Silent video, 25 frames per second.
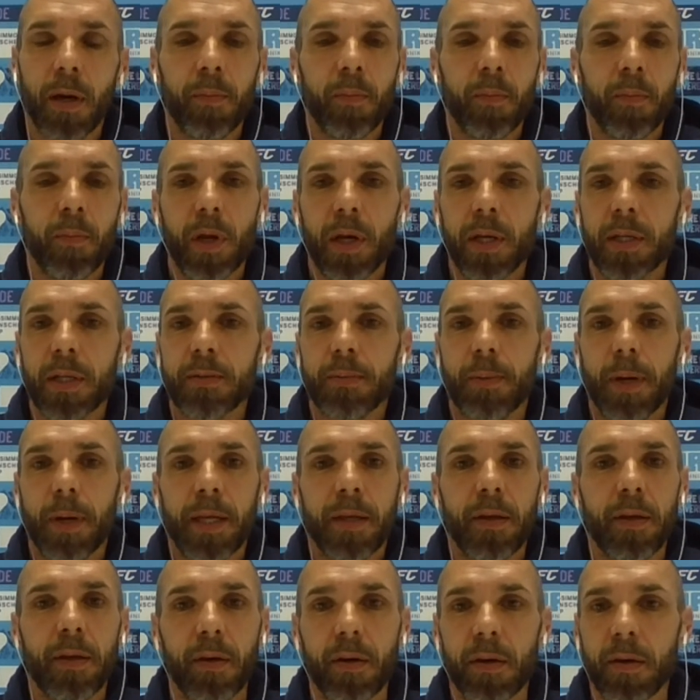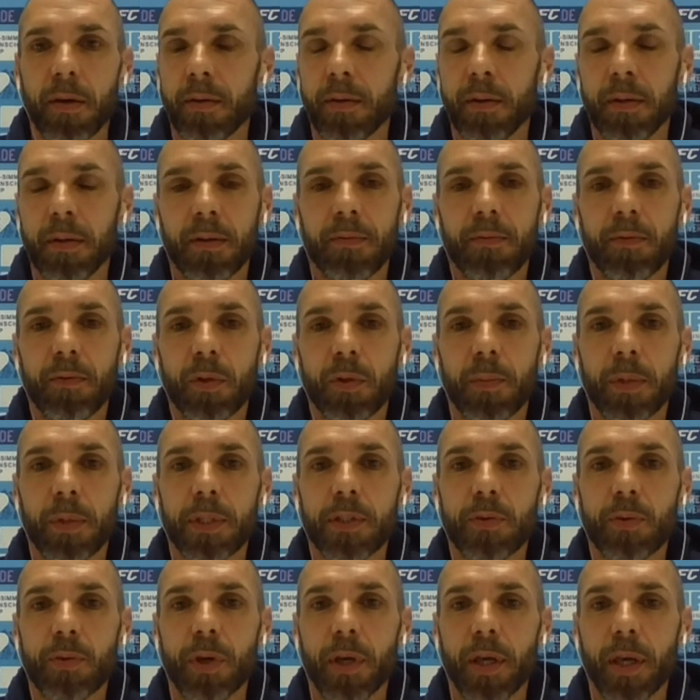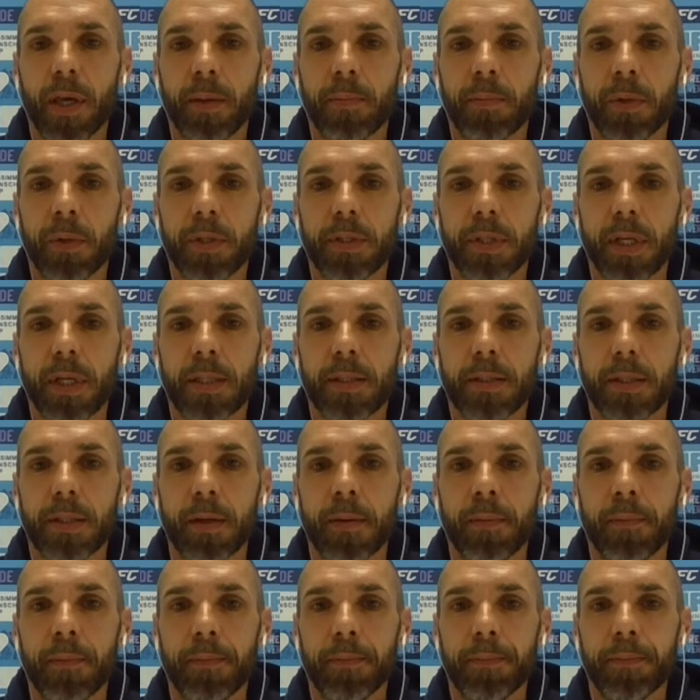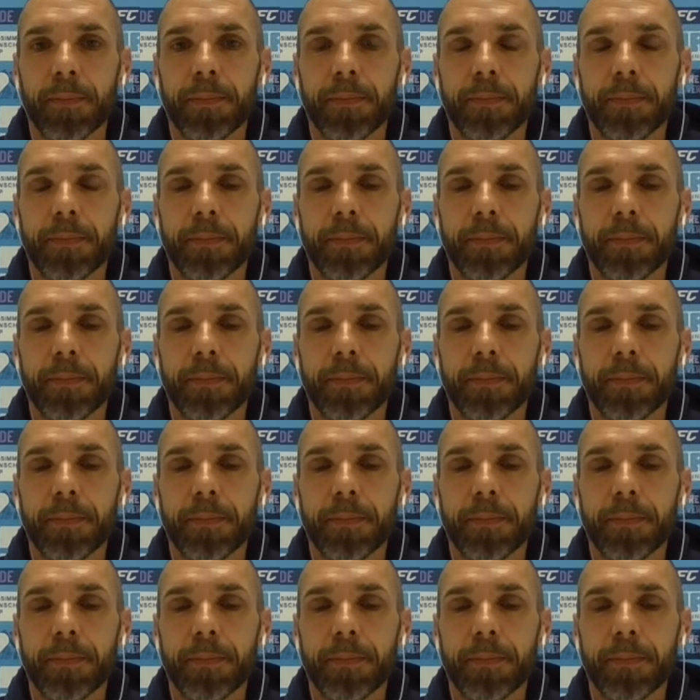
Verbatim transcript: haben und alles weitere wird man zu gegebener Zeit sehen.